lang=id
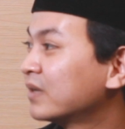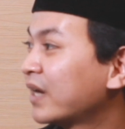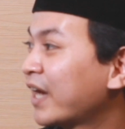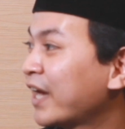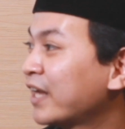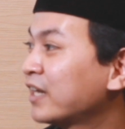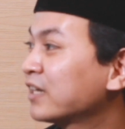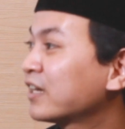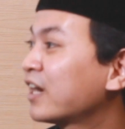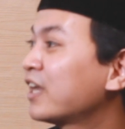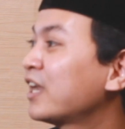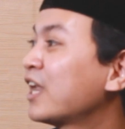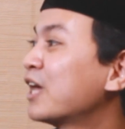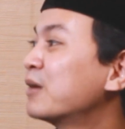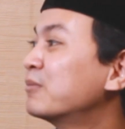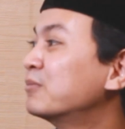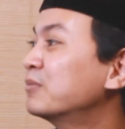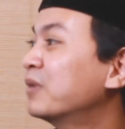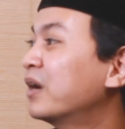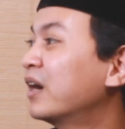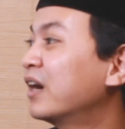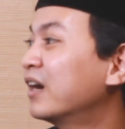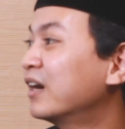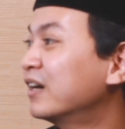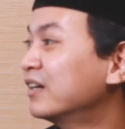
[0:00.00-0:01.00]
Oh, N kan
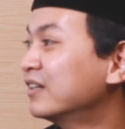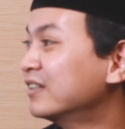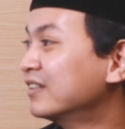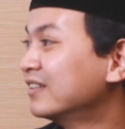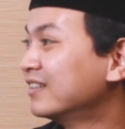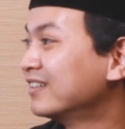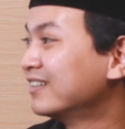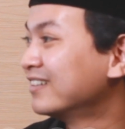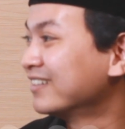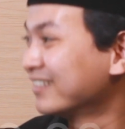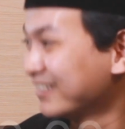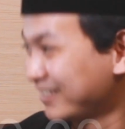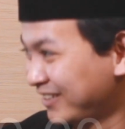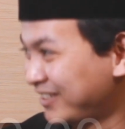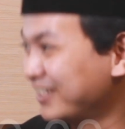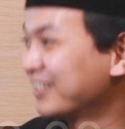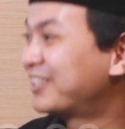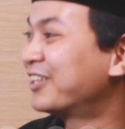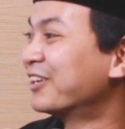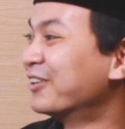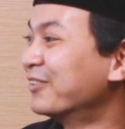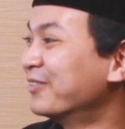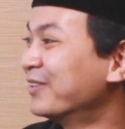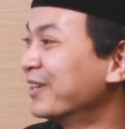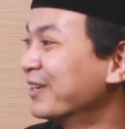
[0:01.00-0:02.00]
nambah. kan nambah. Oh gitu.
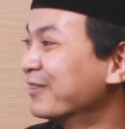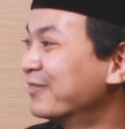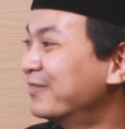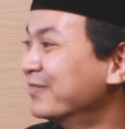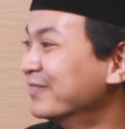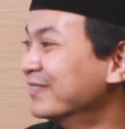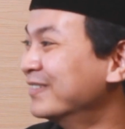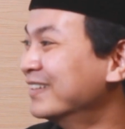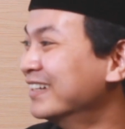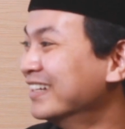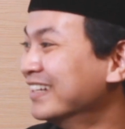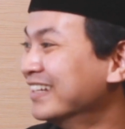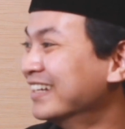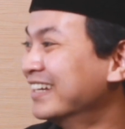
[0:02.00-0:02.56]
Gitu Bim.